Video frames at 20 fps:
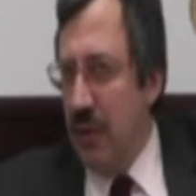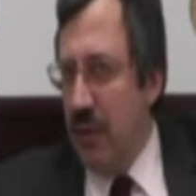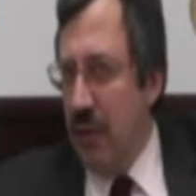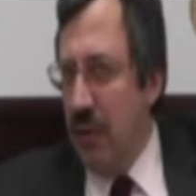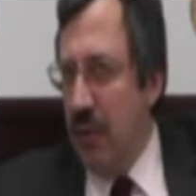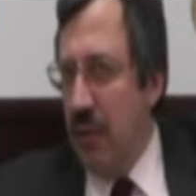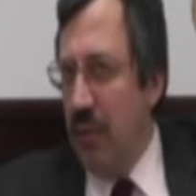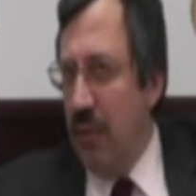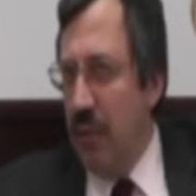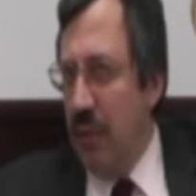
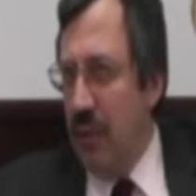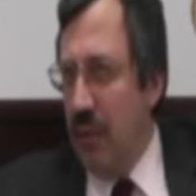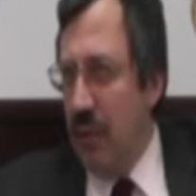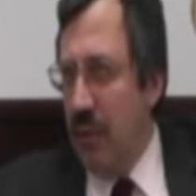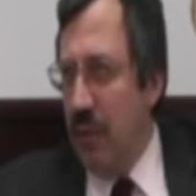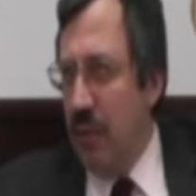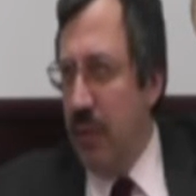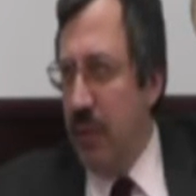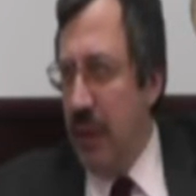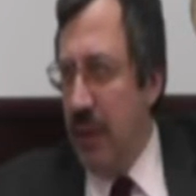новой
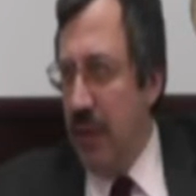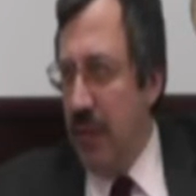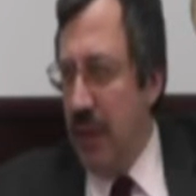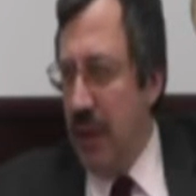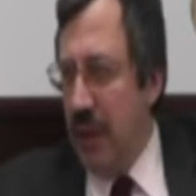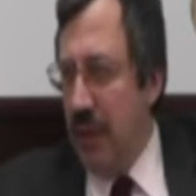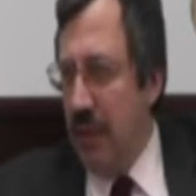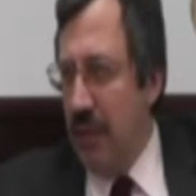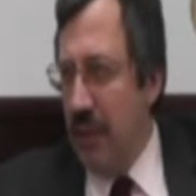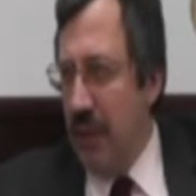крупной
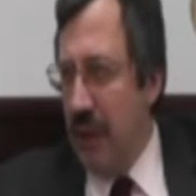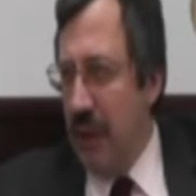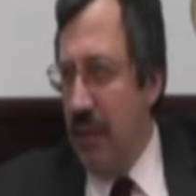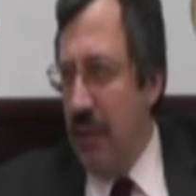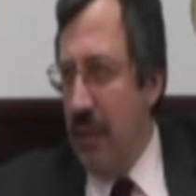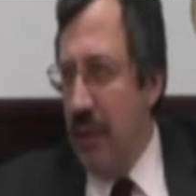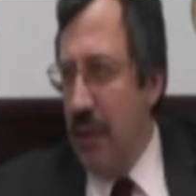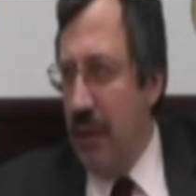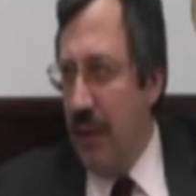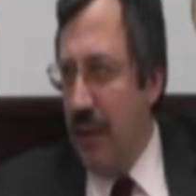вехой в
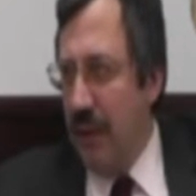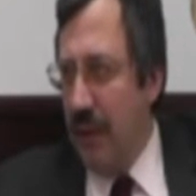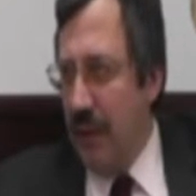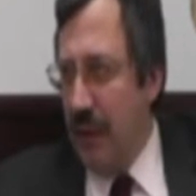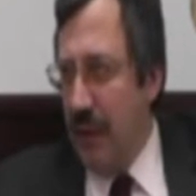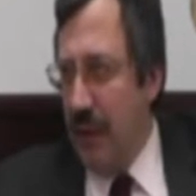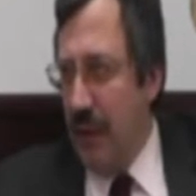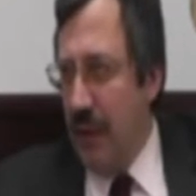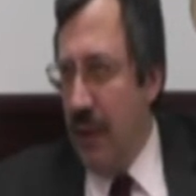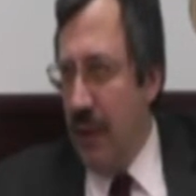развитии
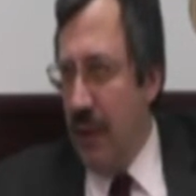ФАС.